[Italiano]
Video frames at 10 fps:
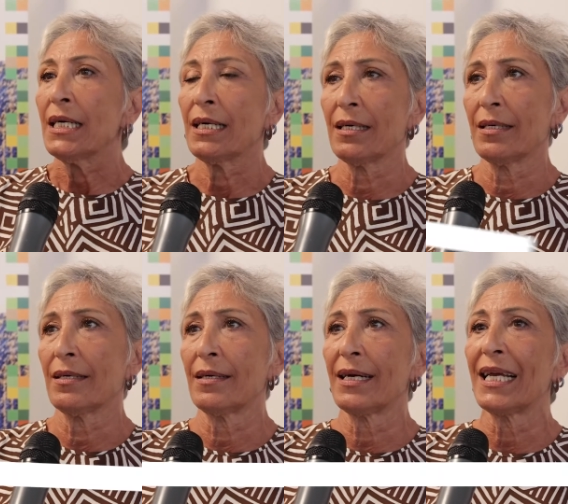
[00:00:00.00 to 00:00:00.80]

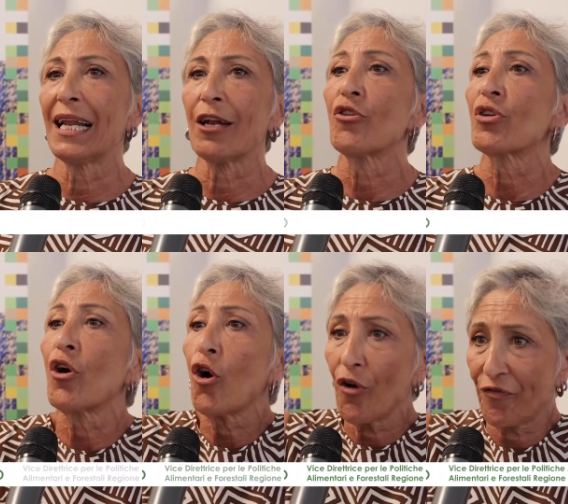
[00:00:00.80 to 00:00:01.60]
eh, eh, e la
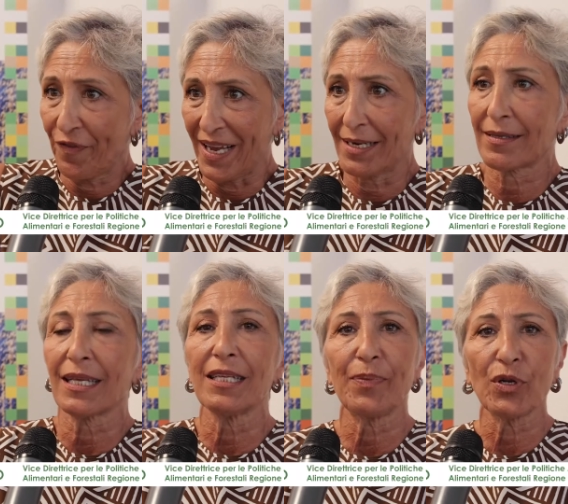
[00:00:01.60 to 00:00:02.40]
loro
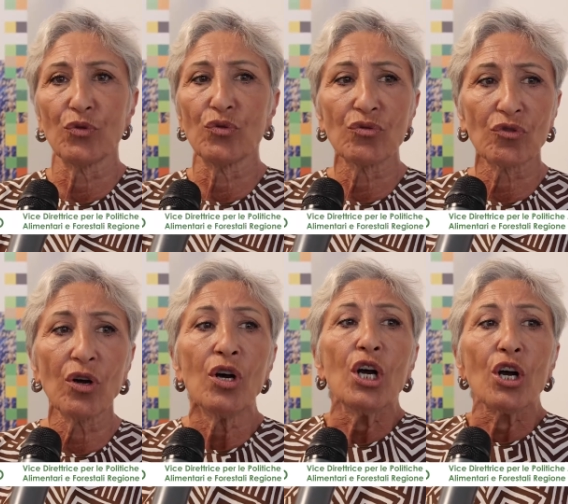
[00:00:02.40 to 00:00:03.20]
offerta di prodotto